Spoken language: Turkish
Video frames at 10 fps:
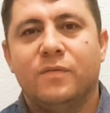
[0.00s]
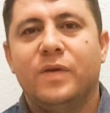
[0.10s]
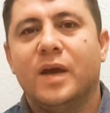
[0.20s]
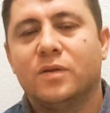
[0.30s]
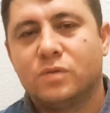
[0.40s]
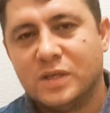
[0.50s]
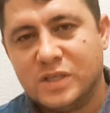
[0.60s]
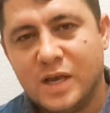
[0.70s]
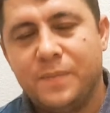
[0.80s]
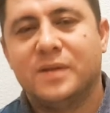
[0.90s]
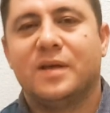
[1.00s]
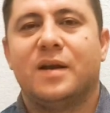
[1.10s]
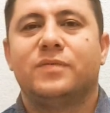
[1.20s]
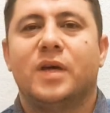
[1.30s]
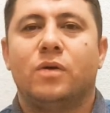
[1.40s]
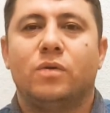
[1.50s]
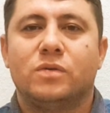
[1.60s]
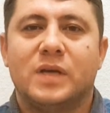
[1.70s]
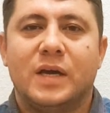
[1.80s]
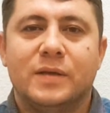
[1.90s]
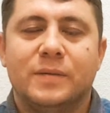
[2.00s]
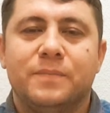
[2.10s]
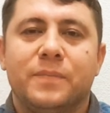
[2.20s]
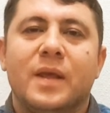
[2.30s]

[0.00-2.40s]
veyahut da CHP taraftarı olsaydı.